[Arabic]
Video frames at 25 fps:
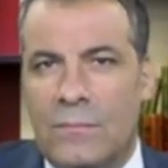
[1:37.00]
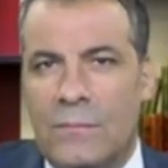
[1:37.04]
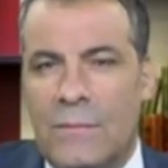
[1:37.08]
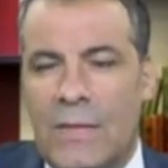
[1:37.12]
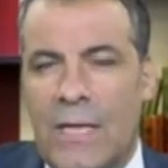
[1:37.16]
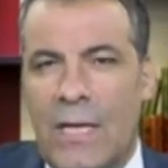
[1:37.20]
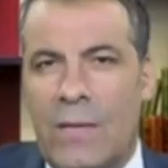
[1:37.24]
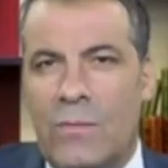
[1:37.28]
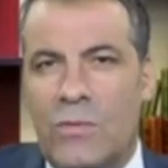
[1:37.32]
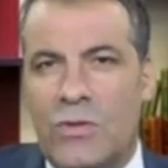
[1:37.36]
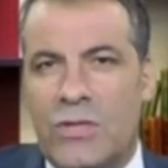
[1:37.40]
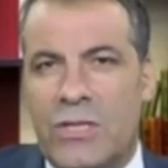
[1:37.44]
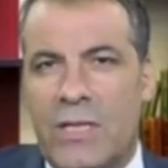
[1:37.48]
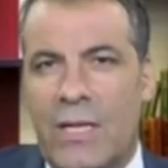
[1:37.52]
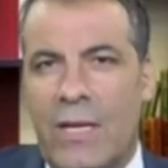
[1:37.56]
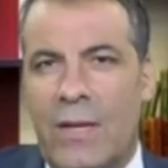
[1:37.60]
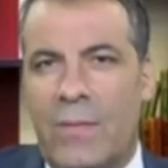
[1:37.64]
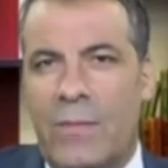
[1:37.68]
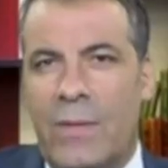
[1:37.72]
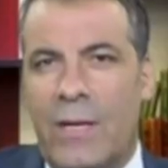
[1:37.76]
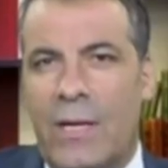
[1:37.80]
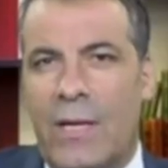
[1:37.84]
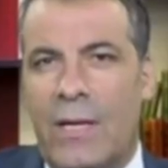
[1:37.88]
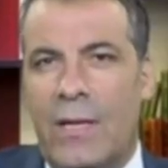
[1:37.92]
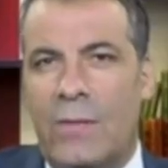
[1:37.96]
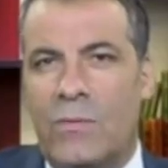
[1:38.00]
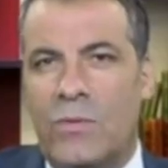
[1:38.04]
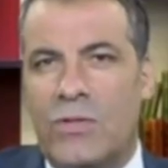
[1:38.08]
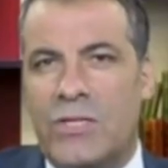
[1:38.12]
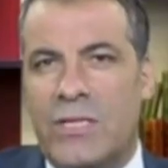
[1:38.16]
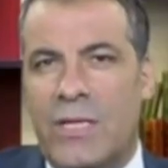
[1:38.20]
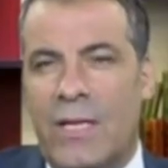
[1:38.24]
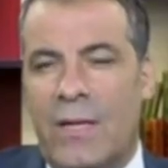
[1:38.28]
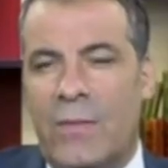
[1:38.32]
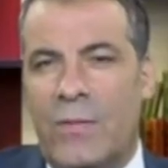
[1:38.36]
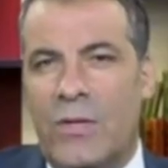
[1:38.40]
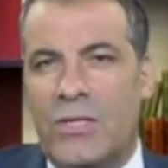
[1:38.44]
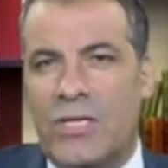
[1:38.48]
لا المشكله ما
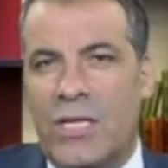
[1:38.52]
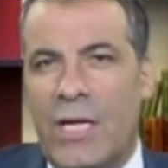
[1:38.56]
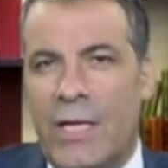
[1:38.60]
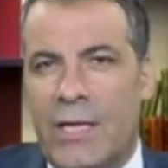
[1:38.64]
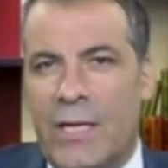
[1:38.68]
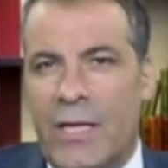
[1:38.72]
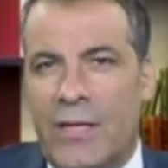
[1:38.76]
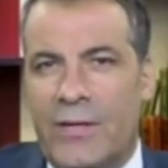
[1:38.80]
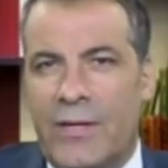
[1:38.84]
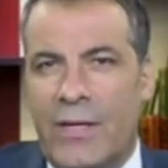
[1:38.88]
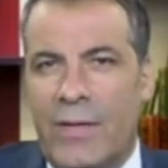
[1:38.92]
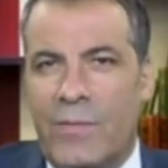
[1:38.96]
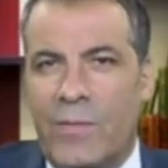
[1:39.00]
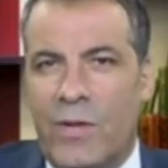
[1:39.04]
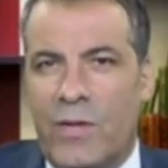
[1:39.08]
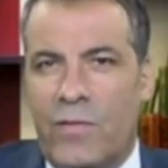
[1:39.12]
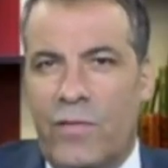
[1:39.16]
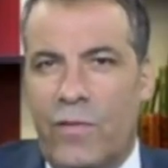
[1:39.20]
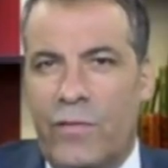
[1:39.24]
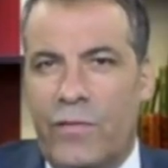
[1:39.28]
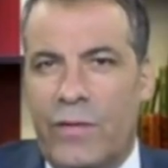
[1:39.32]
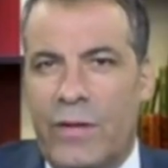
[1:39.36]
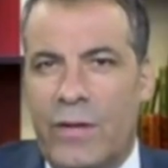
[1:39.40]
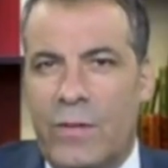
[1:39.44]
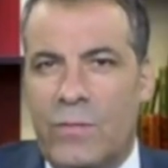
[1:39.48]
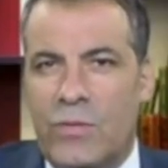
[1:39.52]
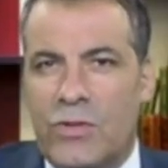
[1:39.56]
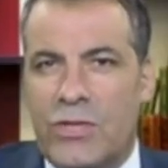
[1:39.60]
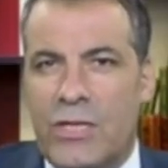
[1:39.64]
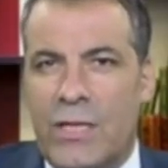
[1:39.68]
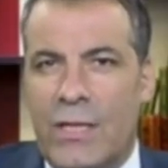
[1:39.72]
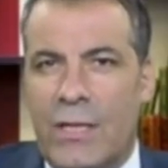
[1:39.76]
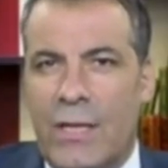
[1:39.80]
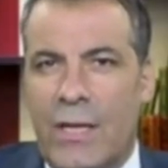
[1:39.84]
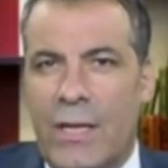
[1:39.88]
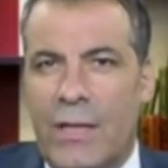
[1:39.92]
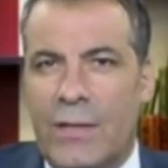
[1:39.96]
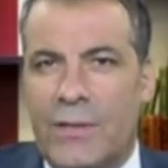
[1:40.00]
المشكله مش حقرت على المكفوفين
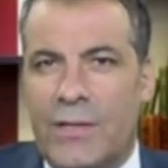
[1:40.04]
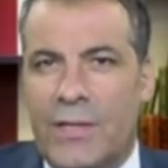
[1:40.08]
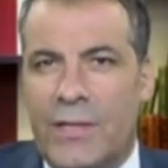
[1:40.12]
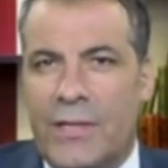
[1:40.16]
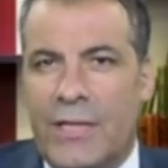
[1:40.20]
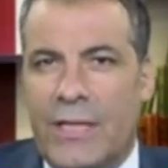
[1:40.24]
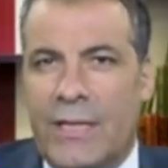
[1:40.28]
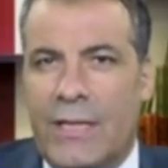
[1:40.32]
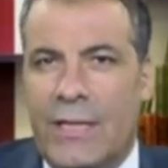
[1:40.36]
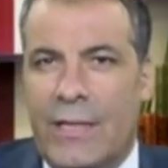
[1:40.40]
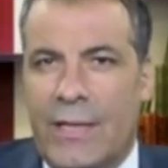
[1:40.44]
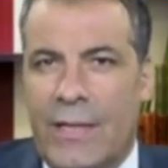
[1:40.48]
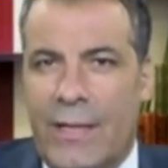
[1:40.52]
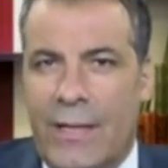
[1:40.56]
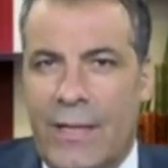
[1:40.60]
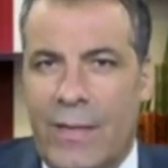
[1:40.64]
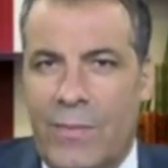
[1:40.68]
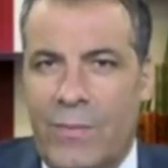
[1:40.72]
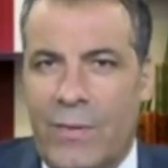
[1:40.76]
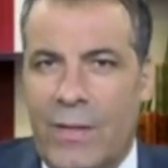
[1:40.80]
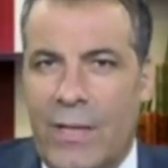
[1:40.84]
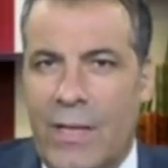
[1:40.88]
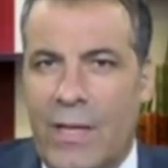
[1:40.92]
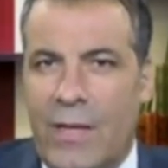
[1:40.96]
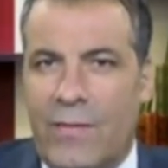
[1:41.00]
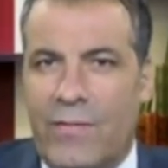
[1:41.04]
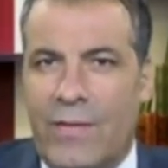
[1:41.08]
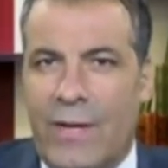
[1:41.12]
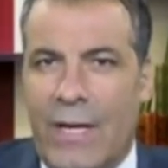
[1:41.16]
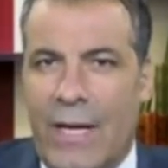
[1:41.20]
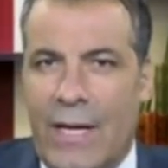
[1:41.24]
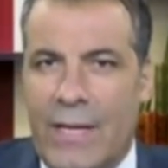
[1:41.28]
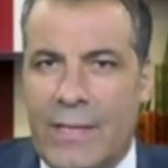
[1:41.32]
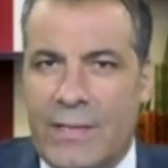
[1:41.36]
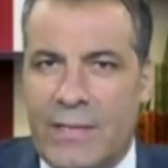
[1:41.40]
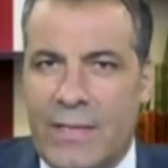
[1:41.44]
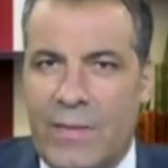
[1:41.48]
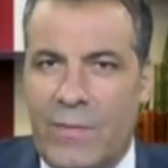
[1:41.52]
المشكله انت تحكي لي على الابيار في
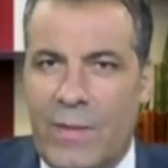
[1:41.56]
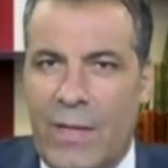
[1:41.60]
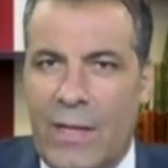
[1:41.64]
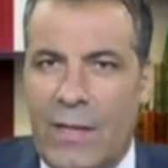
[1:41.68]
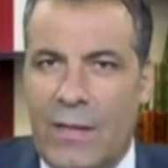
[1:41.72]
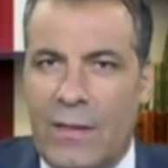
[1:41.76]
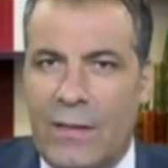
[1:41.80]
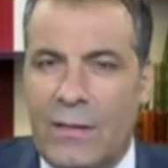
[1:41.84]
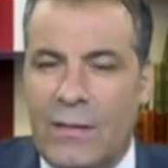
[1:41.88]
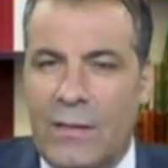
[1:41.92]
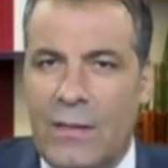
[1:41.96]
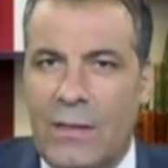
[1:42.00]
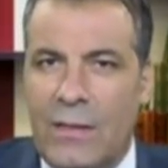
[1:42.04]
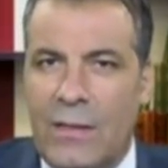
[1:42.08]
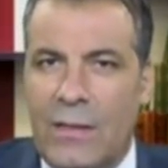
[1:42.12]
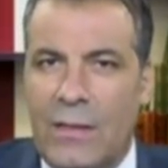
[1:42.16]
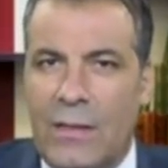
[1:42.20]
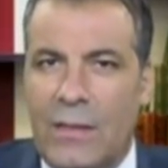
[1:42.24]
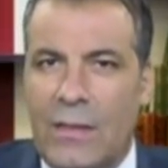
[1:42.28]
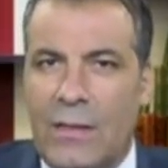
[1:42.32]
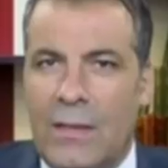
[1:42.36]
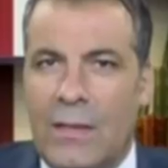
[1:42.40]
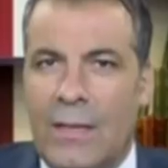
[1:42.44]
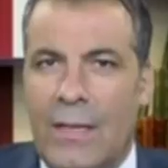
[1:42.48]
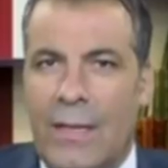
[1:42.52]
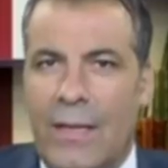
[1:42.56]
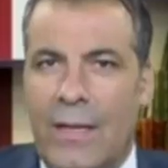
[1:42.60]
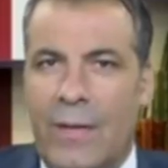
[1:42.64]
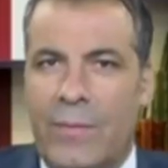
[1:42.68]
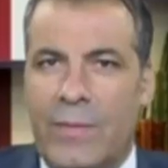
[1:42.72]
العاصمه إيه؟